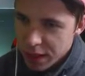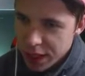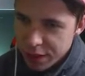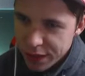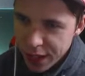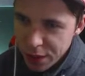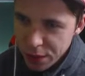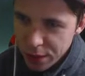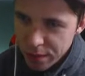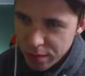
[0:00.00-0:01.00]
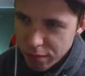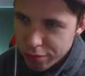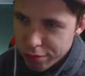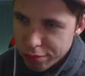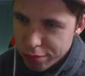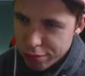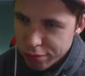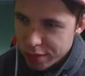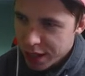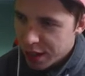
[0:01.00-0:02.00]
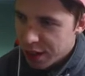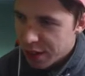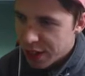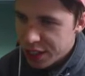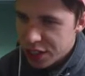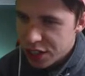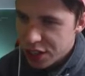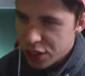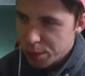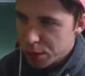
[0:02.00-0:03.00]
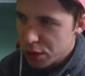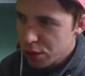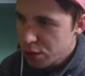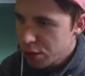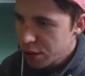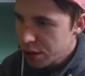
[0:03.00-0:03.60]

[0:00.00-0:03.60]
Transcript: Inferno? Pff, weiß ich jetzt nicht, ob das so gut